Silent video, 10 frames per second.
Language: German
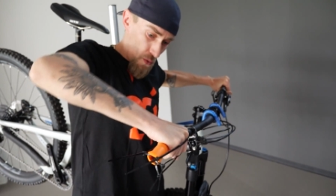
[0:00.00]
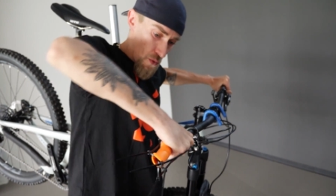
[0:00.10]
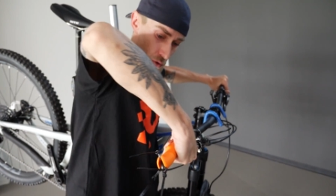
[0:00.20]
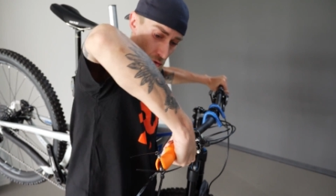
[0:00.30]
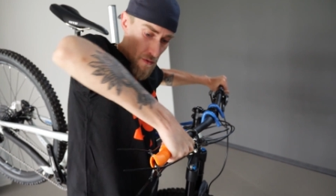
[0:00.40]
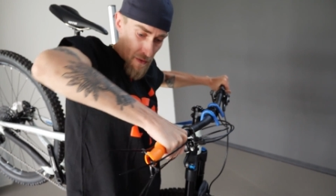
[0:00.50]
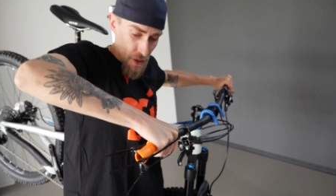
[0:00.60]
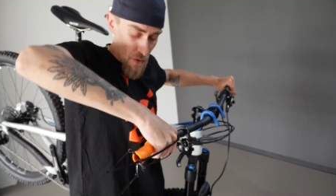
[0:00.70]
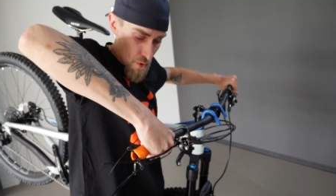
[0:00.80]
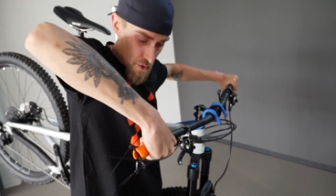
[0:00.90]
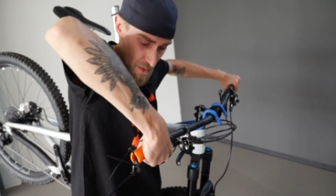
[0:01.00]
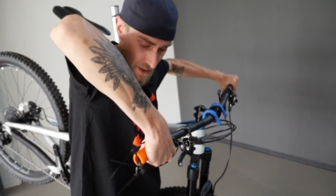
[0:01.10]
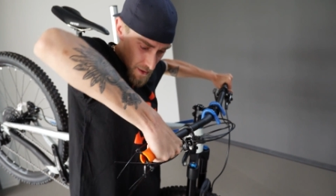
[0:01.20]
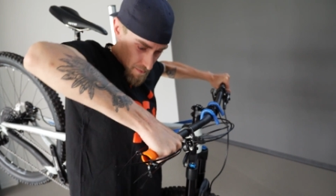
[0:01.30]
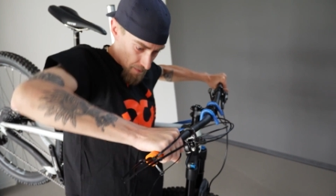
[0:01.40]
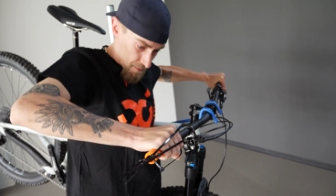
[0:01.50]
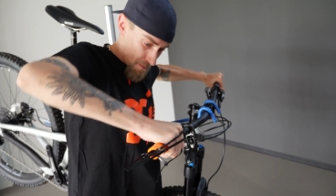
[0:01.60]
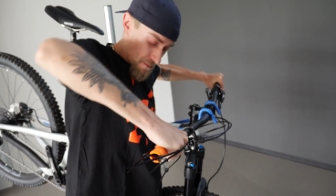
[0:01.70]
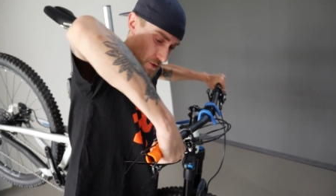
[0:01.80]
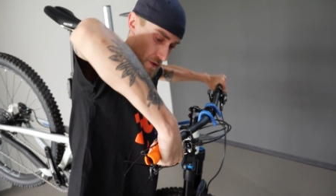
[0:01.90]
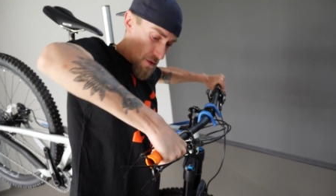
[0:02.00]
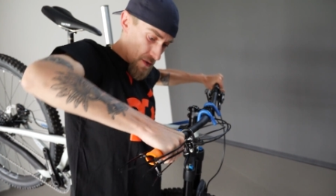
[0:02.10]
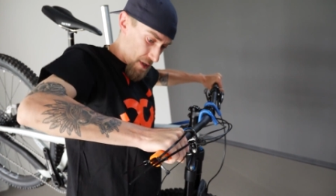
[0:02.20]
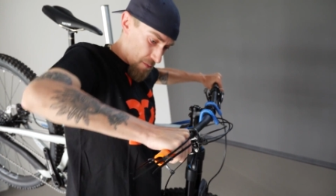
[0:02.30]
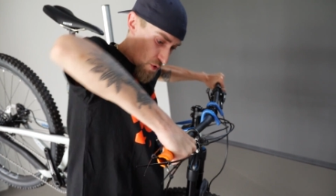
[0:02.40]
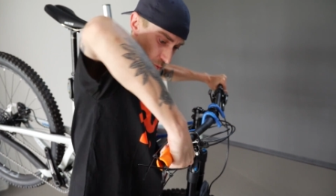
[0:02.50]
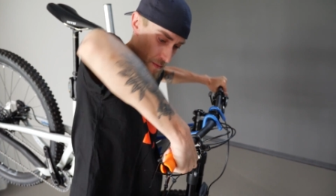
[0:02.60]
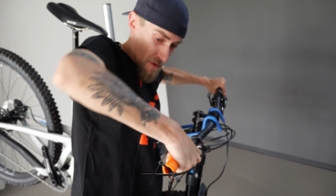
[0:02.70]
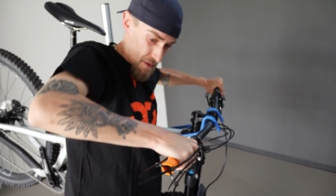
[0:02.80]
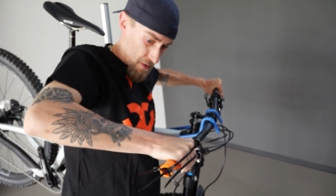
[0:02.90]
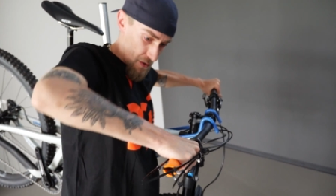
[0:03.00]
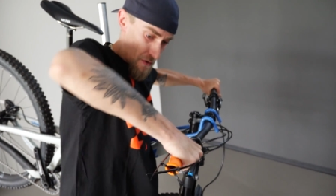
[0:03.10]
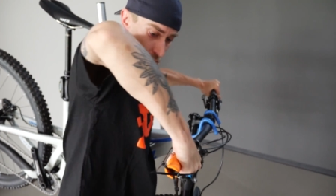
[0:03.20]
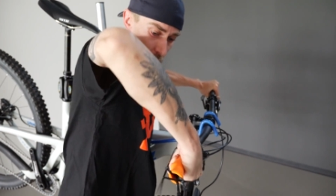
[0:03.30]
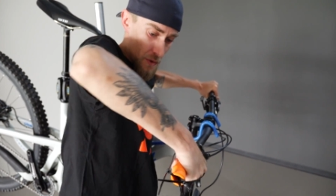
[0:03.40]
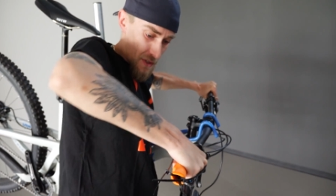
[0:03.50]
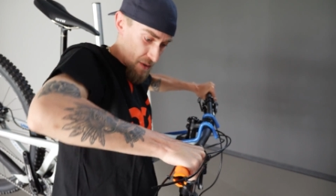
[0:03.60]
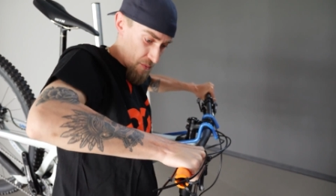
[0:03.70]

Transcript: ohne irgendwelche Lösemittel oder sonstigen Probleme, auf euren